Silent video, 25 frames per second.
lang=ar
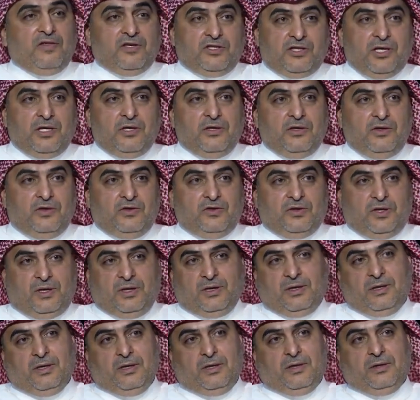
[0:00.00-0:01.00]
هذا الشيء
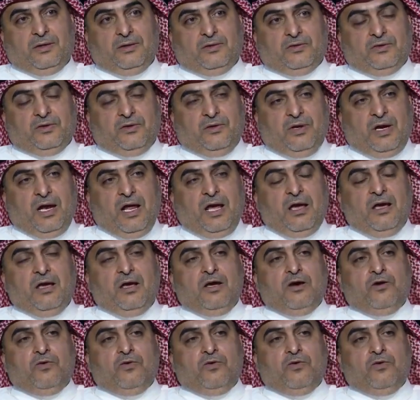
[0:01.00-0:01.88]
يحصل زي ولا